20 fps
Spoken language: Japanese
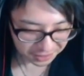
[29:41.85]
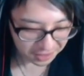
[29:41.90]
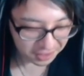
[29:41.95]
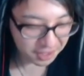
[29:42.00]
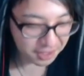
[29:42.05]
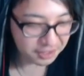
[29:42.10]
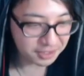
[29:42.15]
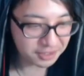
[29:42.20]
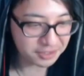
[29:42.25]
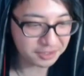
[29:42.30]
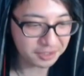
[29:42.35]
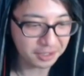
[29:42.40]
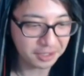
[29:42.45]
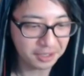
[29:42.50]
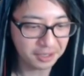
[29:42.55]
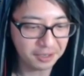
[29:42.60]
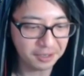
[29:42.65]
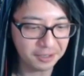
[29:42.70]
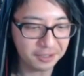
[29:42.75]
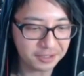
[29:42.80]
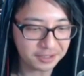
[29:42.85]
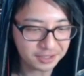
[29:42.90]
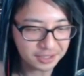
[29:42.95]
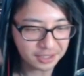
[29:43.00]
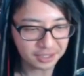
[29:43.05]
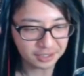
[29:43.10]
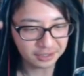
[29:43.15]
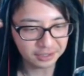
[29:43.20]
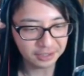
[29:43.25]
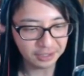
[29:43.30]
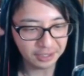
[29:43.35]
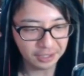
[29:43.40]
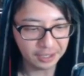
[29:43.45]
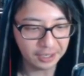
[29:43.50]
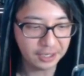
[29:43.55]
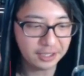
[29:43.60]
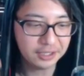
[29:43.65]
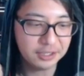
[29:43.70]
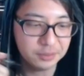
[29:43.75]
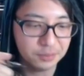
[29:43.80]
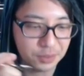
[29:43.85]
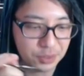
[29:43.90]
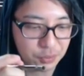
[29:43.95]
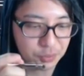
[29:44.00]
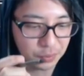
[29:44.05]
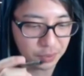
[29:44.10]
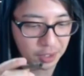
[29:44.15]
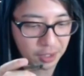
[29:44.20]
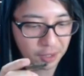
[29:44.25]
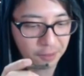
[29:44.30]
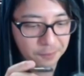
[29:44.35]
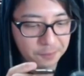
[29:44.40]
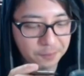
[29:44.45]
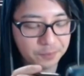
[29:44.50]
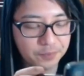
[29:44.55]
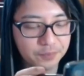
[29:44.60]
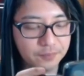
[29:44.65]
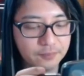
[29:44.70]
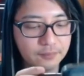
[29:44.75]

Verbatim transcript: 効かないですね。さて、行きましょうか。